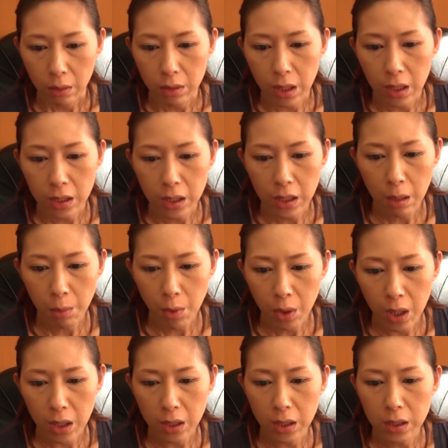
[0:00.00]
誰にでも
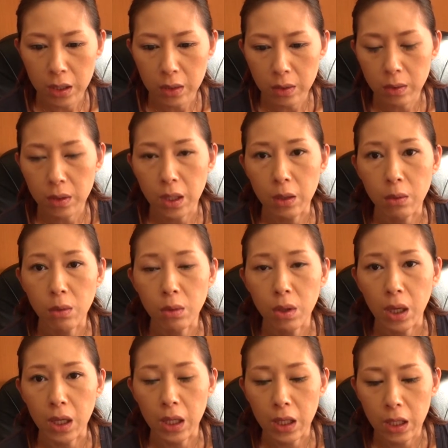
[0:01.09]
簡単に作っていくこと
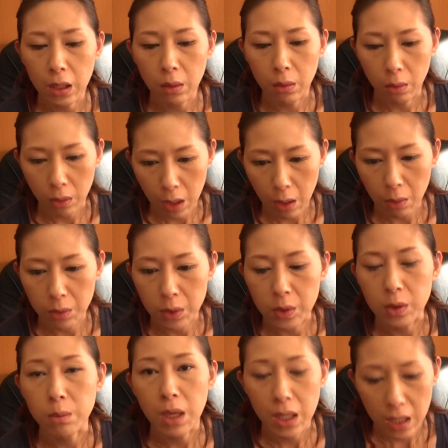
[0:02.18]
ができるのでおす
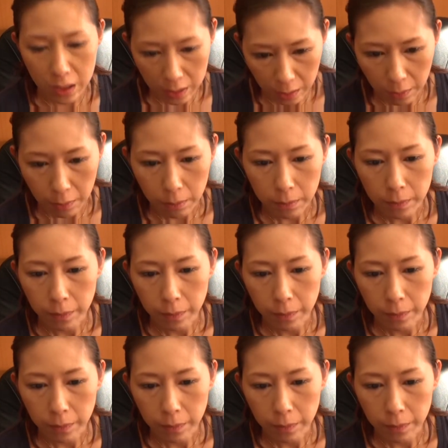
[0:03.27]
すめです。